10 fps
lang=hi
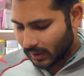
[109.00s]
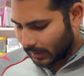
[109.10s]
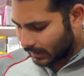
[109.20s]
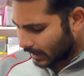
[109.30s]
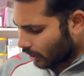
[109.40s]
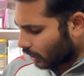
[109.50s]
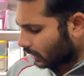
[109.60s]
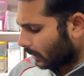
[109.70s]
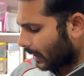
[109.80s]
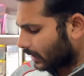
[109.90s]
इसकी
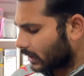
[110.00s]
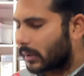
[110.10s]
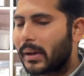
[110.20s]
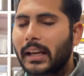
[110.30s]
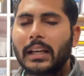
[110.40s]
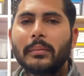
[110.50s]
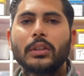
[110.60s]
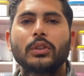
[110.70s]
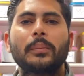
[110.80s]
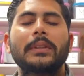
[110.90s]
कॉस्ट की बात करते हैं मार्केट में
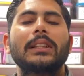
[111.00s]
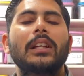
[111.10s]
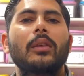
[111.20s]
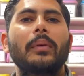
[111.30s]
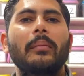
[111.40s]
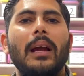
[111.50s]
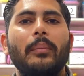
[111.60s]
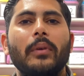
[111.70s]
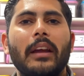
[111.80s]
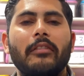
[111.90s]
दो सौ में
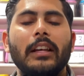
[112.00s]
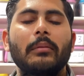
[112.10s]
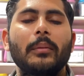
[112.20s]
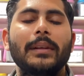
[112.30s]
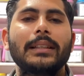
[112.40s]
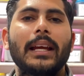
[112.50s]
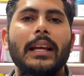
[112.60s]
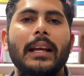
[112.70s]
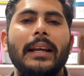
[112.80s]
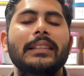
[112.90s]
आपको अवेलेबल मिल
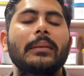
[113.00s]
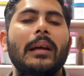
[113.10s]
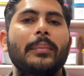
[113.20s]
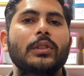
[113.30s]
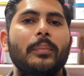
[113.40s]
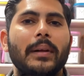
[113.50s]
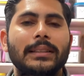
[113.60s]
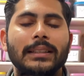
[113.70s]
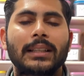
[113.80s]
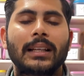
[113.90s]
जाएगी कहीं से भी आप इसको
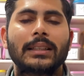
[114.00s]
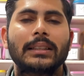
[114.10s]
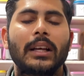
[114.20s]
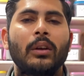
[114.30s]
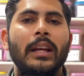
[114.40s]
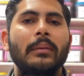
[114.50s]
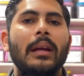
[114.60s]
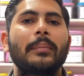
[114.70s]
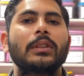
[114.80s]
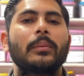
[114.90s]
परचेज कर सकते हैं ऑनलाइन
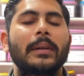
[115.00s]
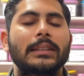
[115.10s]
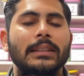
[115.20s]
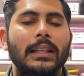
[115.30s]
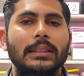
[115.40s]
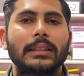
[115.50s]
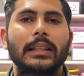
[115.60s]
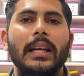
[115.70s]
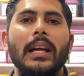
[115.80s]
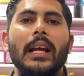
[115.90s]
भी आप इसको परचेज कर
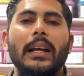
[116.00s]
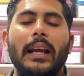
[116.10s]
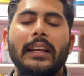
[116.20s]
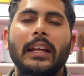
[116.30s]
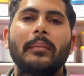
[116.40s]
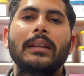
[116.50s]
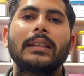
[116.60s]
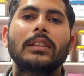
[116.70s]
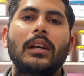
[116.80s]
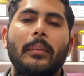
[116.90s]
सकते हैं कहीं नहीं
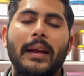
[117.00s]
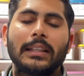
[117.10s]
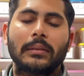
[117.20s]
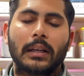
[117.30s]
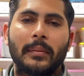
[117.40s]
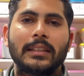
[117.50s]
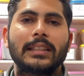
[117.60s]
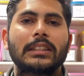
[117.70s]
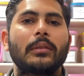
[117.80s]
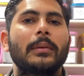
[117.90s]
मिलते तो हमारे कमेंट
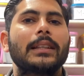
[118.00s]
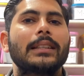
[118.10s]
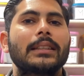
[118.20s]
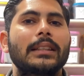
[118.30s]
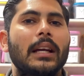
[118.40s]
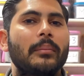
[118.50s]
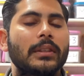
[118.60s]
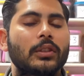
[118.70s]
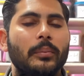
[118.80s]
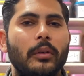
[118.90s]
सेक्शन में बता सकते हैं हम
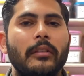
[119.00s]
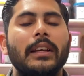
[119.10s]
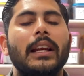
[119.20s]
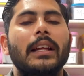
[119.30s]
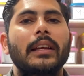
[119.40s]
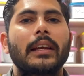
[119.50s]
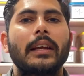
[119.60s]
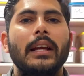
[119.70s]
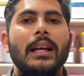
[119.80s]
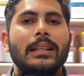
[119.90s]
भी इसको प्रोवाइड करा
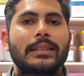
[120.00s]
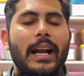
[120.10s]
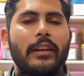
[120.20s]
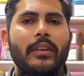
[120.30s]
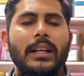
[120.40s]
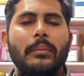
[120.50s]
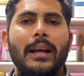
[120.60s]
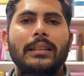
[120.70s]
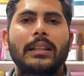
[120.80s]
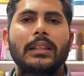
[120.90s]
देंगे साइड इफेक्ट की
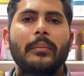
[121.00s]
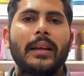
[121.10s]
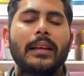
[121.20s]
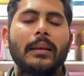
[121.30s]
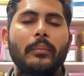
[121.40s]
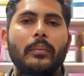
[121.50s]
बात करते हैं मेनली